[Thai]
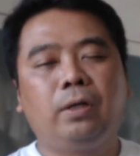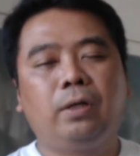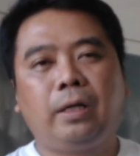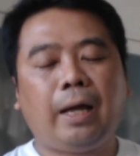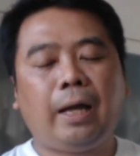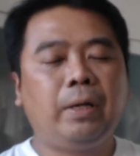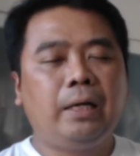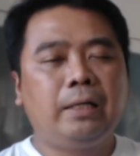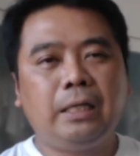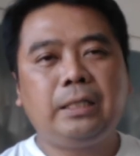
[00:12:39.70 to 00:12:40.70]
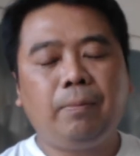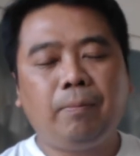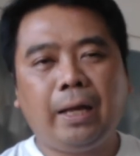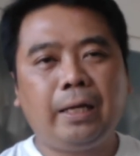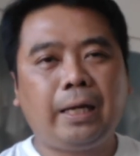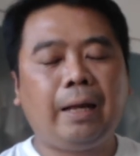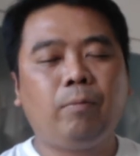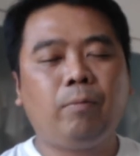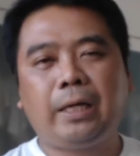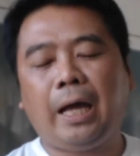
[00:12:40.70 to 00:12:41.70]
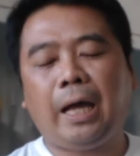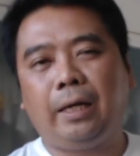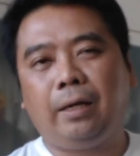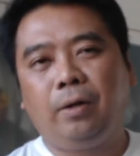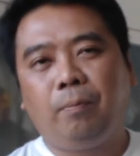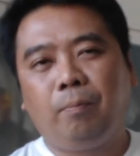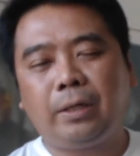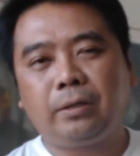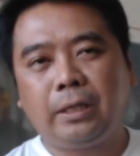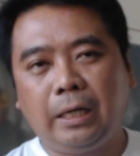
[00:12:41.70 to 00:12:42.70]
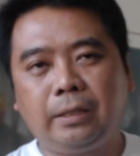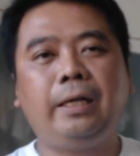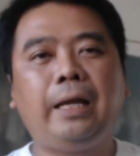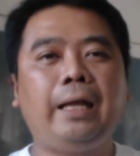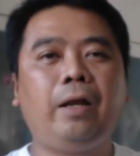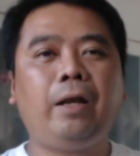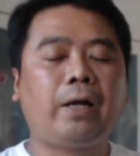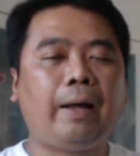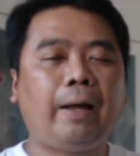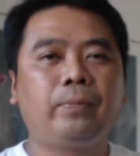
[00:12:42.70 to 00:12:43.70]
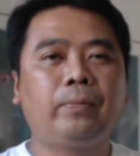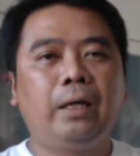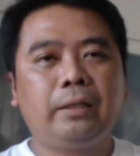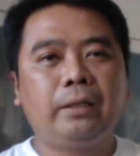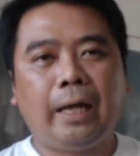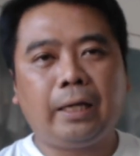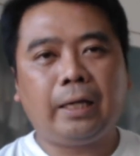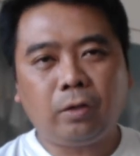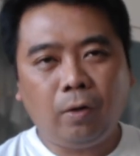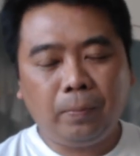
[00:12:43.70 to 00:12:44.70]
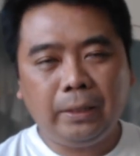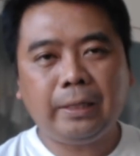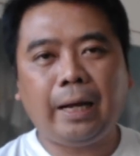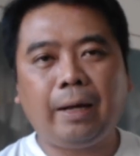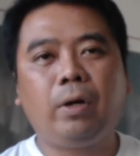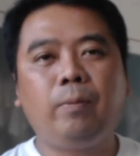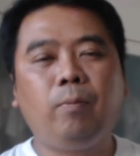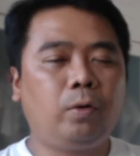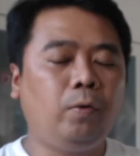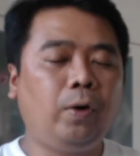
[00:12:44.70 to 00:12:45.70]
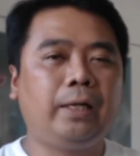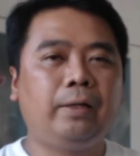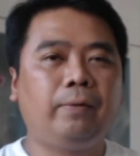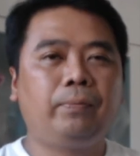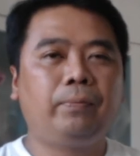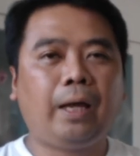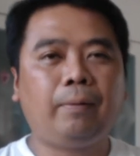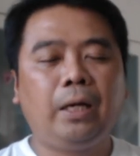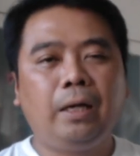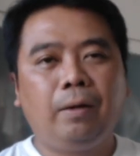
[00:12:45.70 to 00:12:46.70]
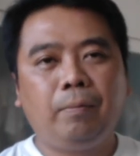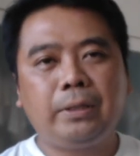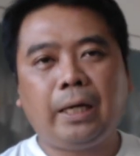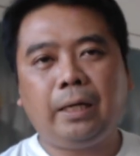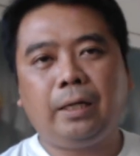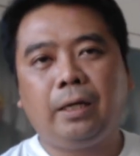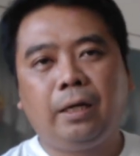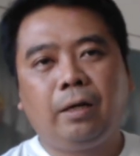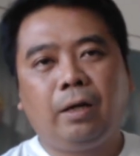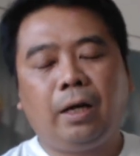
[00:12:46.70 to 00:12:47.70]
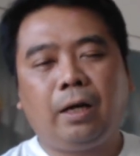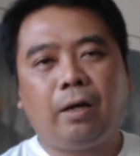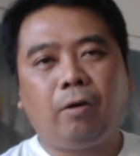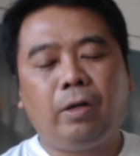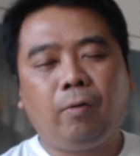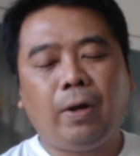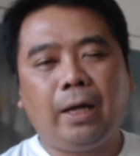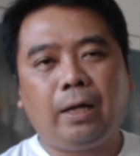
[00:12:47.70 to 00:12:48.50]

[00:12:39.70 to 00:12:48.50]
นะครับซิกซิกมาในงานบริการเนี่ยมันเกิดขึ้นได้แน่นอนครับ แต่จะต้องพิจารณาบริบทด้วยนะครับ ไม่ใช่เขาเรียกว่า